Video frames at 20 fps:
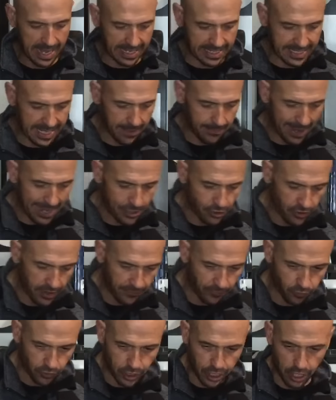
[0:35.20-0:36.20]
ese baño
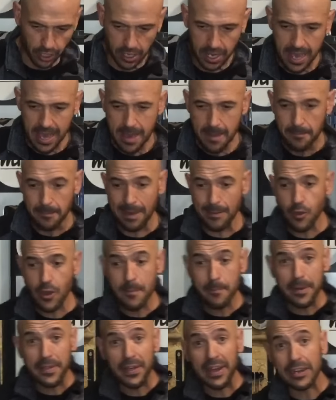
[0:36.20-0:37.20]
de fusión. Vamos
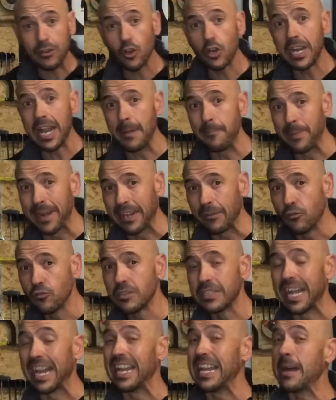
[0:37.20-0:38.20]
a empezar con las
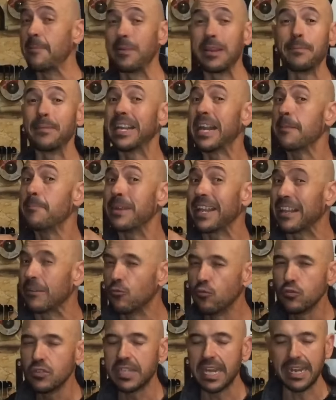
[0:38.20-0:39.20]
preguntas. La primera
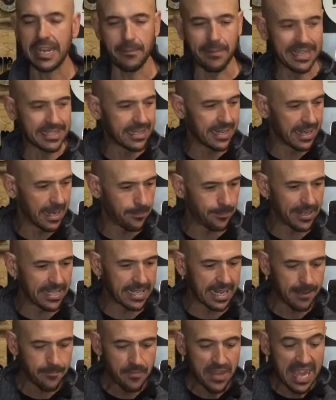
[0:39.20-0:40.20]
pregunta que más se
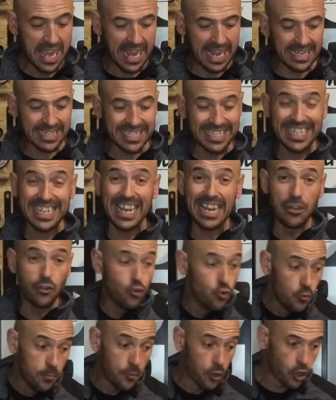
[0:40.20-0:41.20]
repite es si el
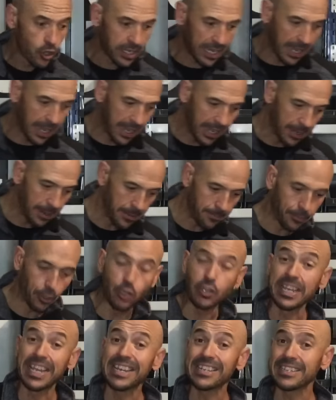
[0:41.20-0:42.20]
humo que
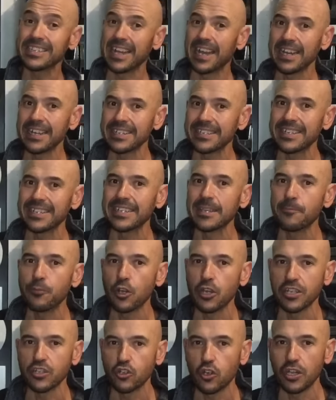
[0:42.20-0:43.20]
proyecta este
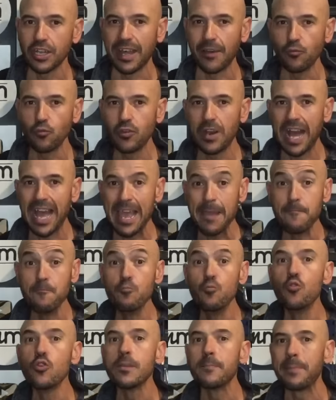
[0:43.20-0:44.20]
tipo de soldadura es
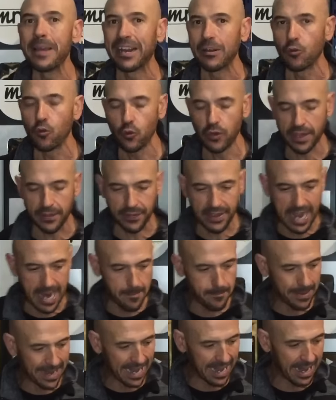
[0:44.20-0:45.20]
muy
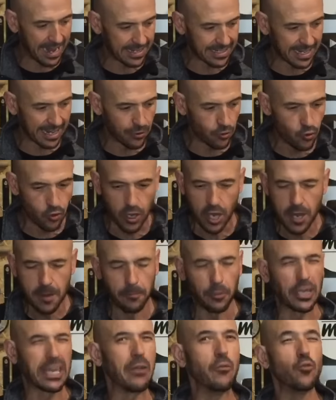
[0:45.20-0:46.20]
perjudicial para la salud,
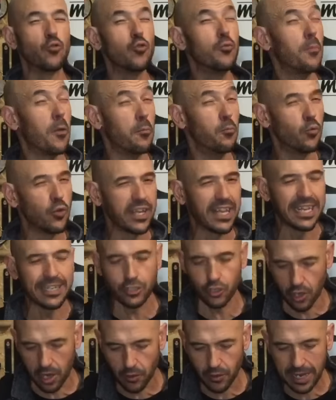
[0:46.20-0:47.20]
porque es un humo muy
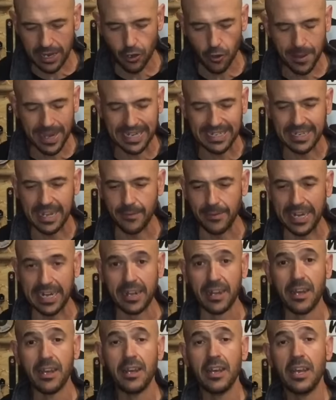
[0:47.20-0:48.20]
denso, ahora lo vais a ver.